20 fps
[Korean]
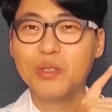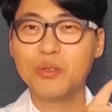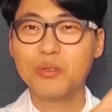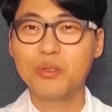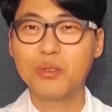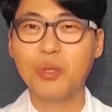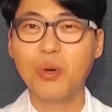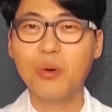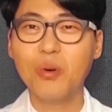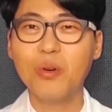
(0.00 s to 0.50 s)

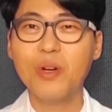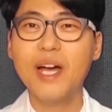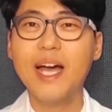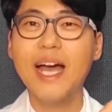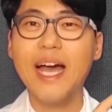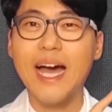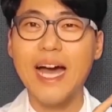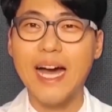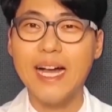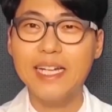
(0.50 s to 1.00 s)
구독,
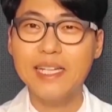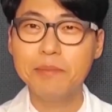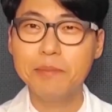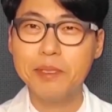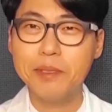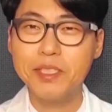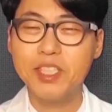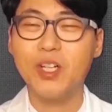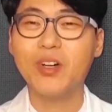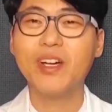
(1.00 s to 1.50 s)
알림
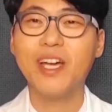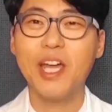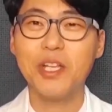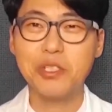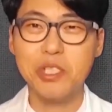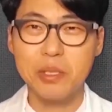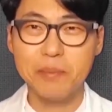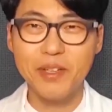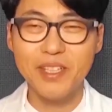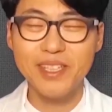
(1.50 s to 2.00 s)
신청
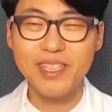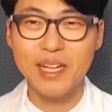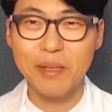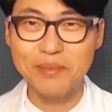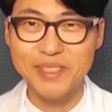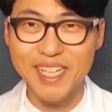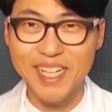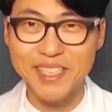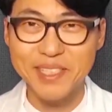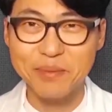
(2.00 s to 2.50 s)
해주시면
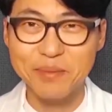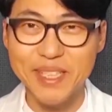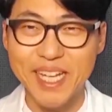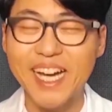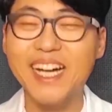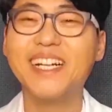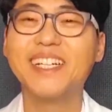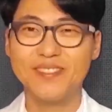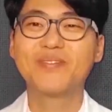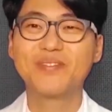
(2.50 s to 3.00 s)

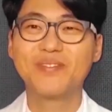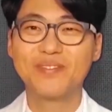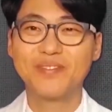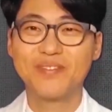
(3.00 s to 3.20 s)
감사하겠습니다.